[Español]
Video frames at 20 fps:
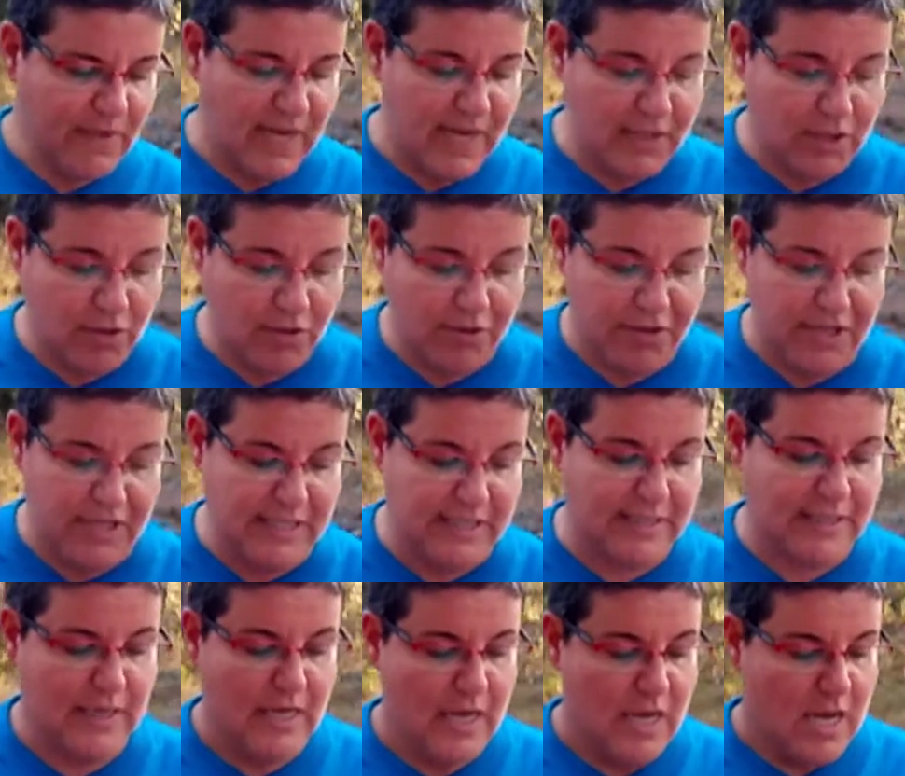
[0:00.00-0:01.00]

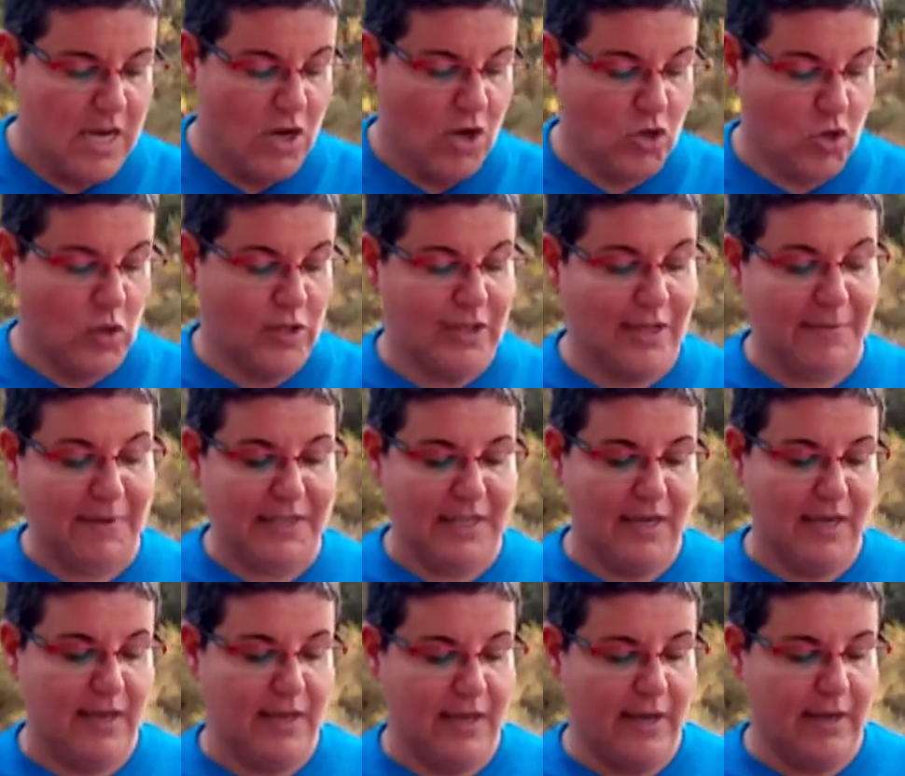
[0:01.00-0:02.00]
Entonces, nos cuenta
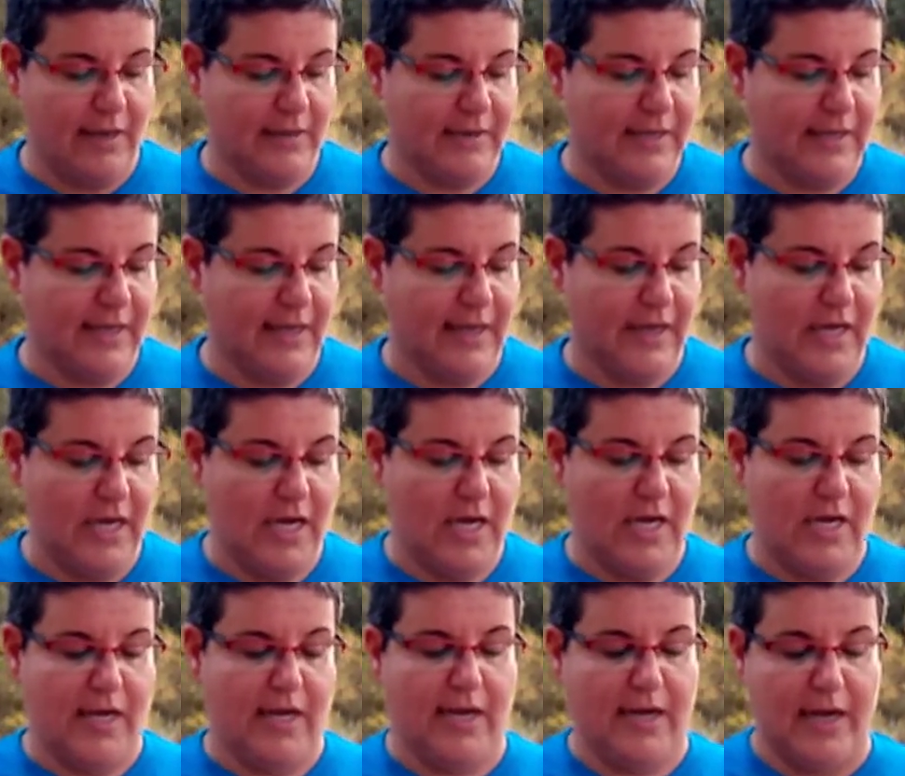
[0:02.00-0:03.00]
Patricia
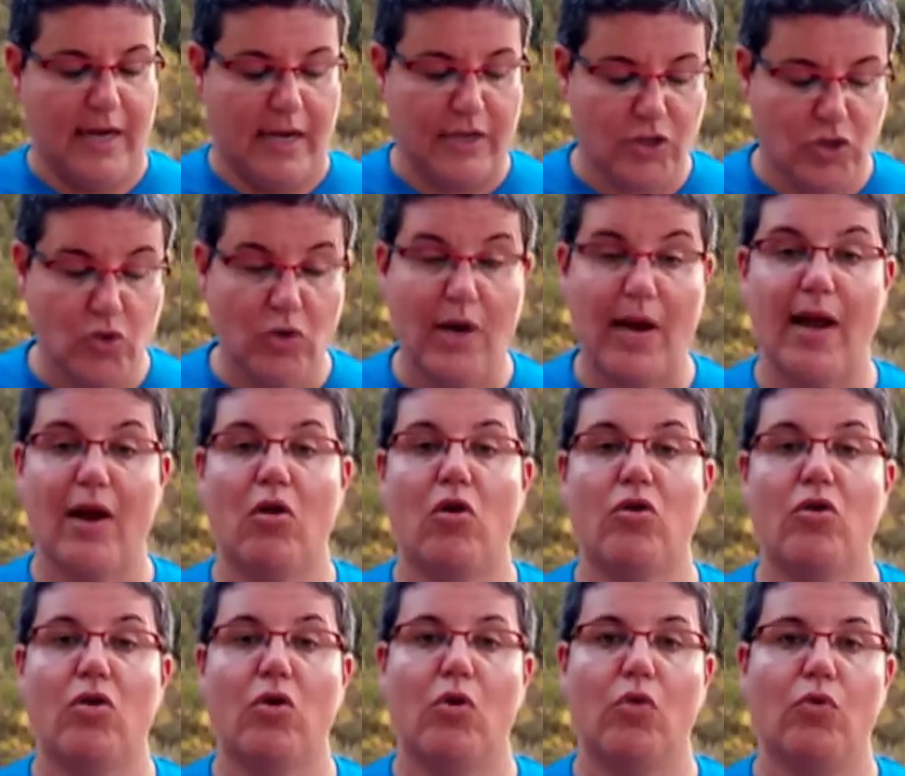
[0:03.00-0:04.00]
que a Chula la
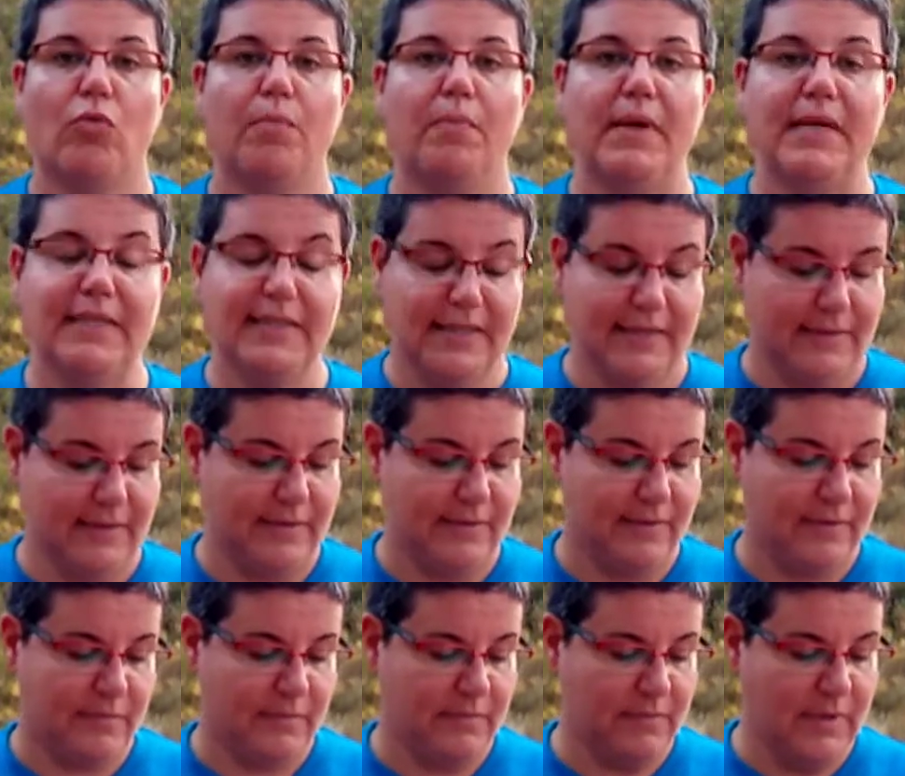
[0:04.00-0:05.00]
cogió con un mes,
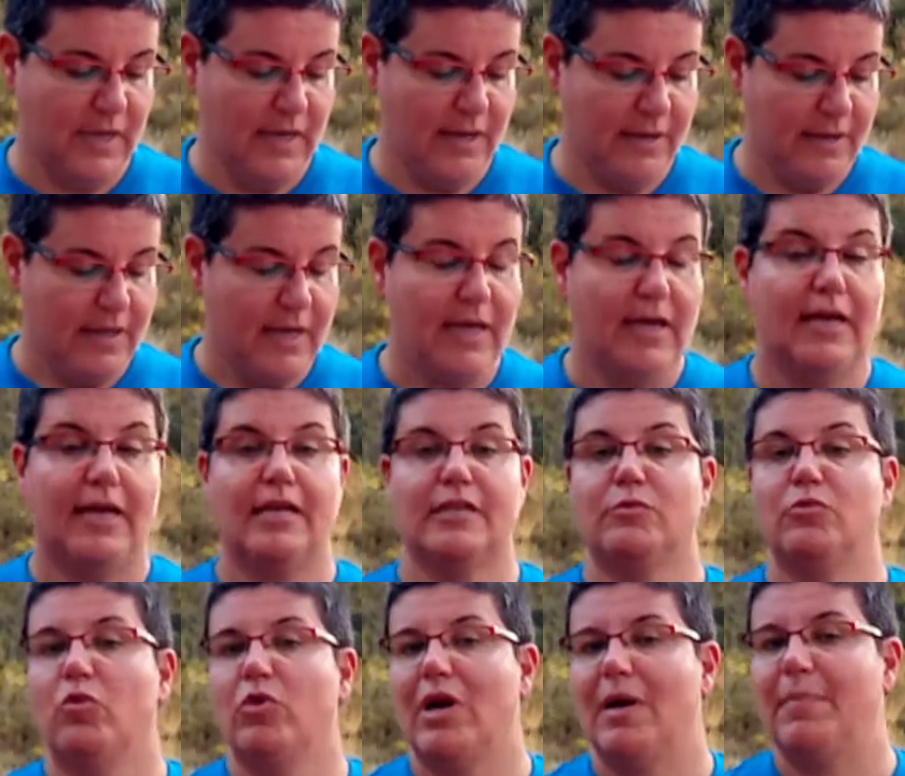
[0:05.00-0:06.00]
¿vale? Que es
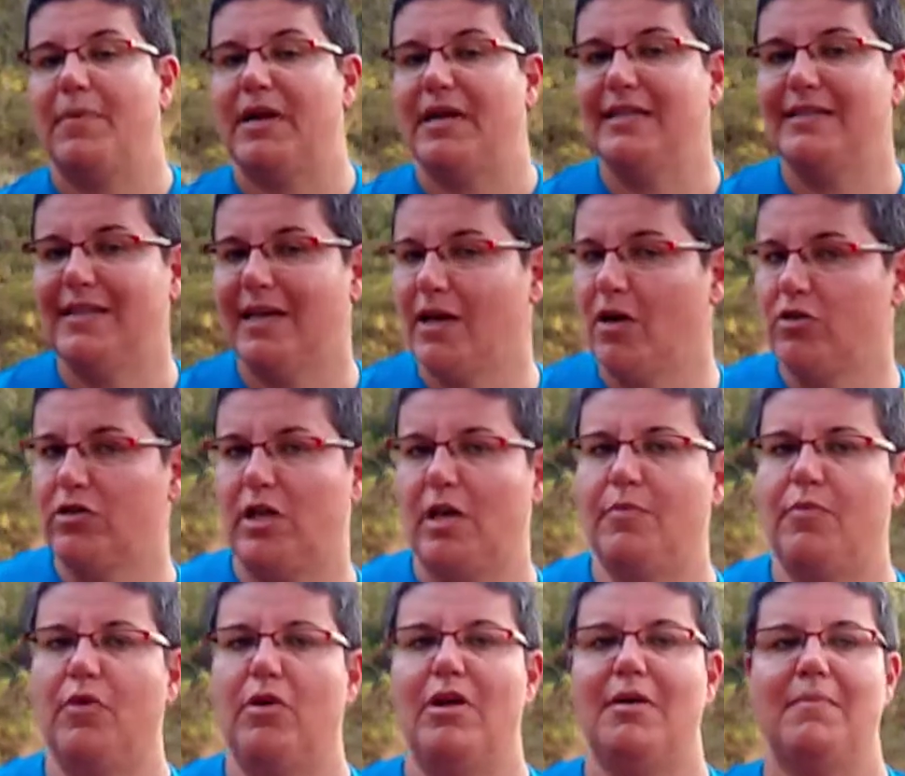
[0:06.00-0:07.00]
muy buena perrita, que no tiene
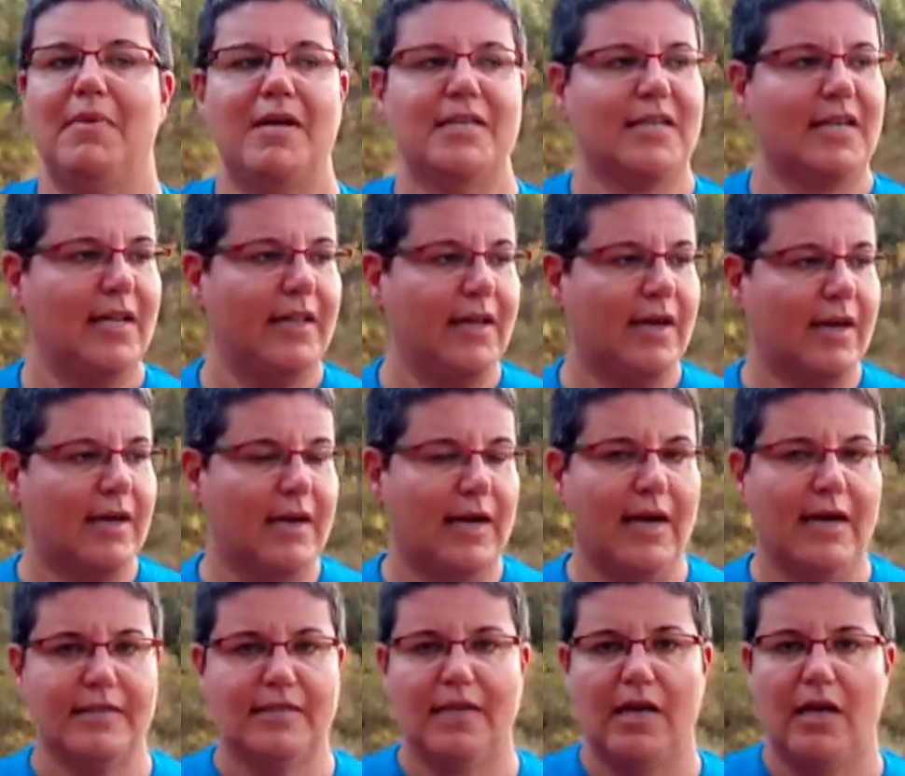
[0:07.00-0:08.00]
problemas, que la deja en
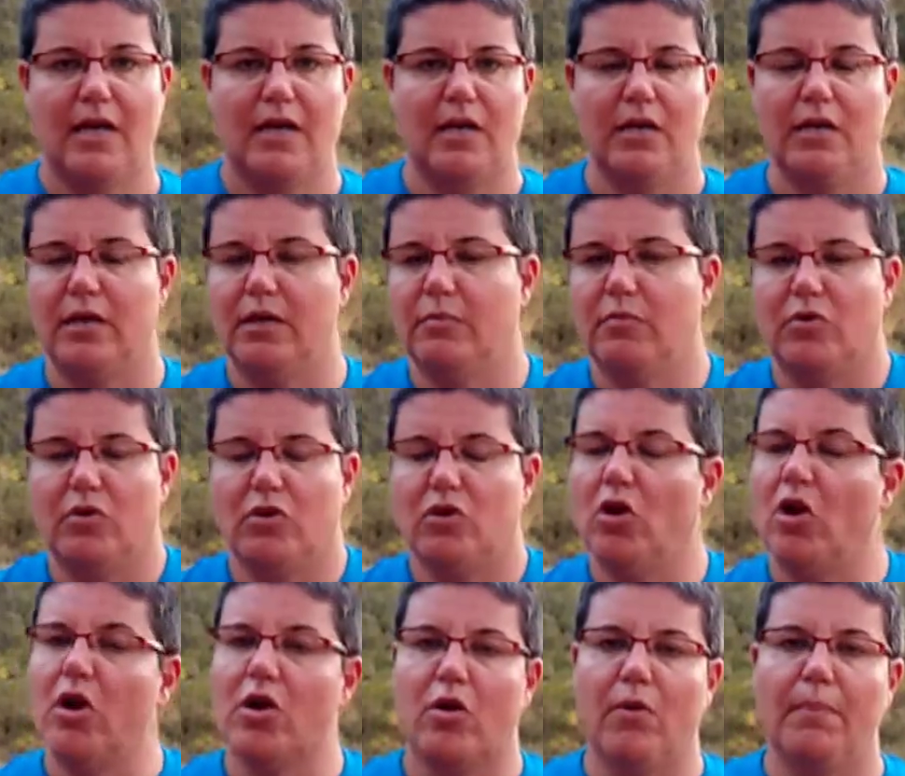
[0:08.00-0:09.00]
casa y, bueno,
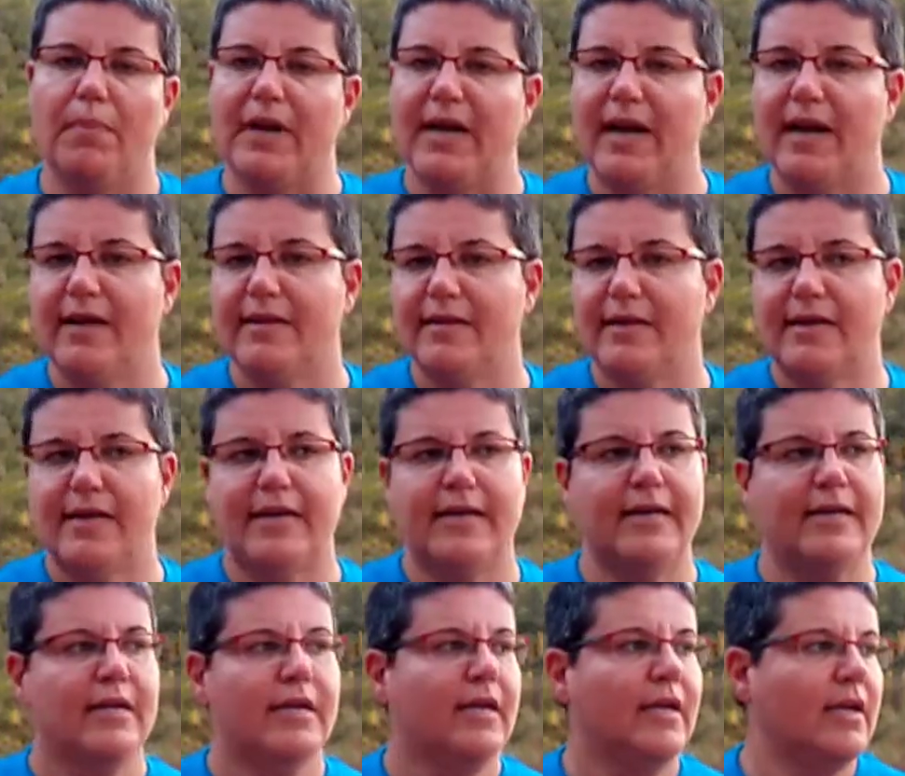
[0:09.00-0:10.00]
no le rompe nada.